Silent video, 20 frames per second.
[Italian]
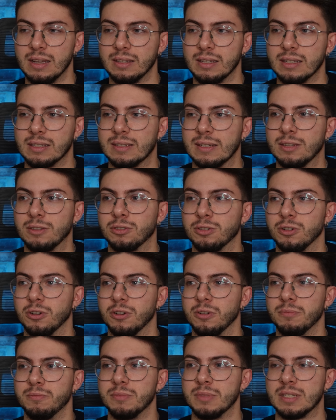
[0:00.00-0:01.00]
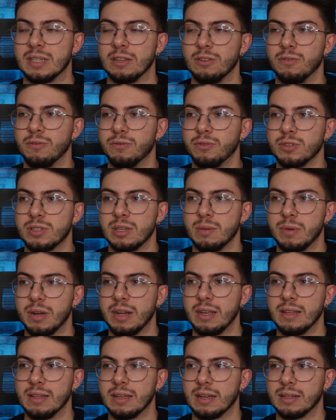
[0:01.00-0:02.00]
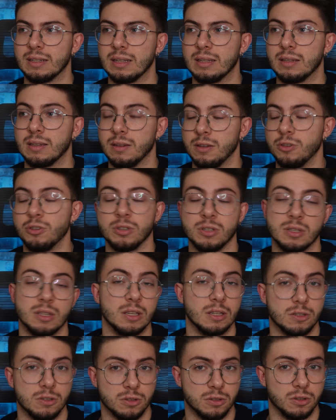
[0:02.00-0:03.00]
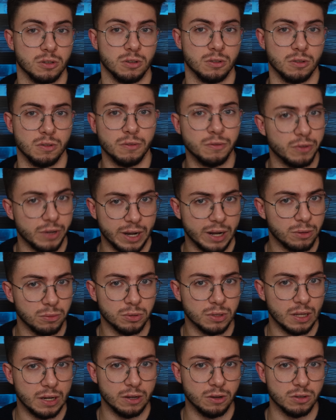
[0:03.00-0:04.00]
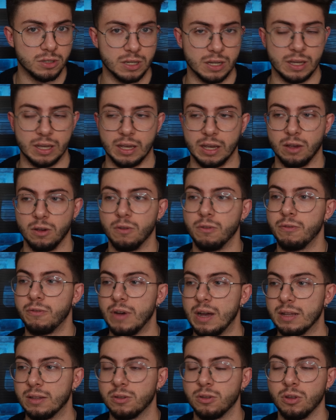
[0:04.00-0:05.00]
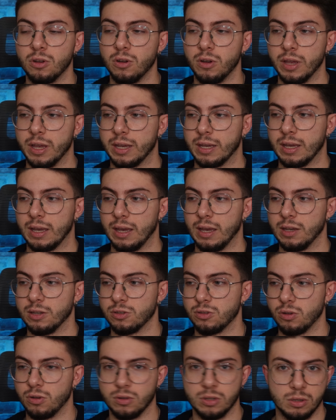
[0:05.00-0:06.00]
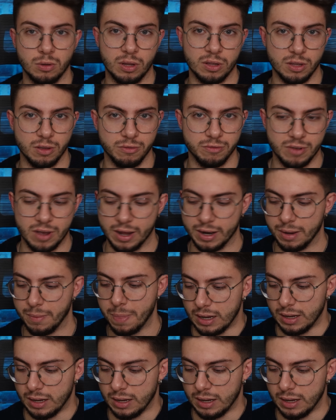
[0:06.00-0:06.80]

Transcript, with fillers: nel senso se non fosse per internet io stesso non farei tutte le cose che ho fatto e che sto continuando a fare.